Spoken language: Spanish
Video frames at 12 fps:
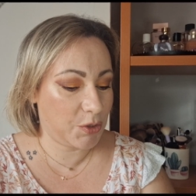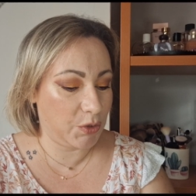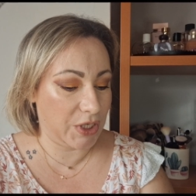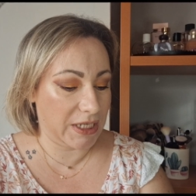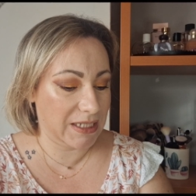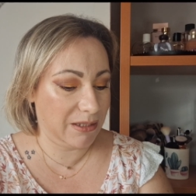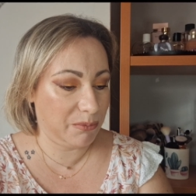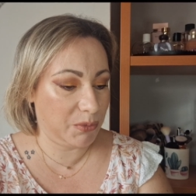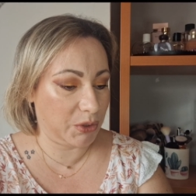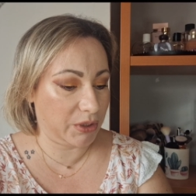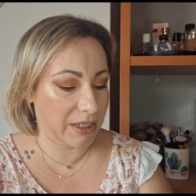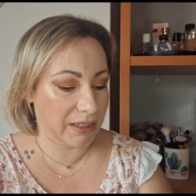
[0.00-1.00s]
cosas
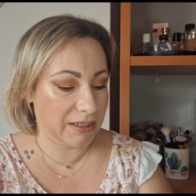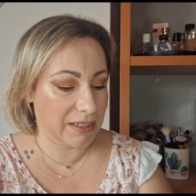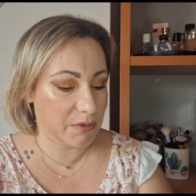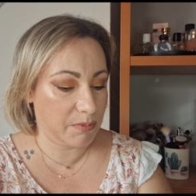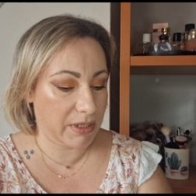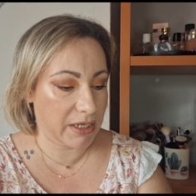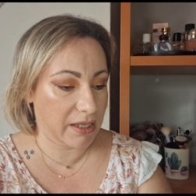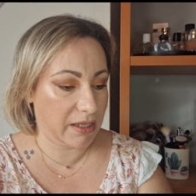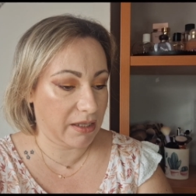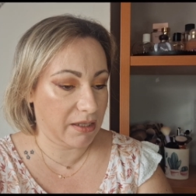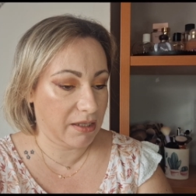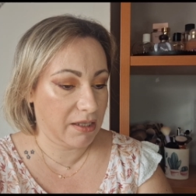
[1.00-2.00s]
importantes
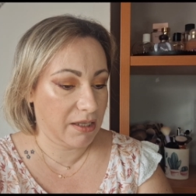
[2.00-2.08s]
para,